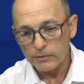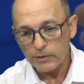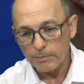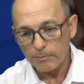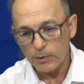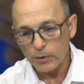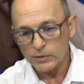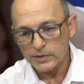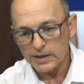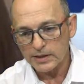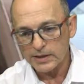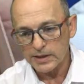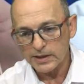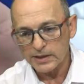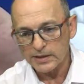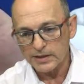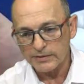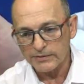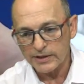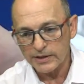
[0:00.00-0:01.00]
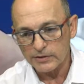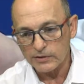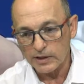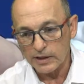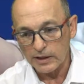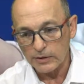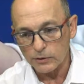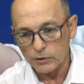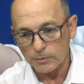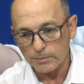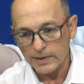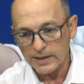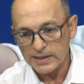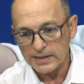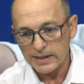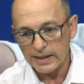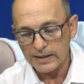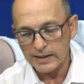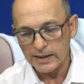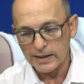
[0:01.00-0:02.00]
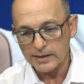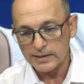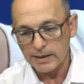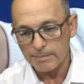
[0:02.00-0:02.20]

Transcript: à ponta dele, tá vendo? Olha lá, eu pass ela está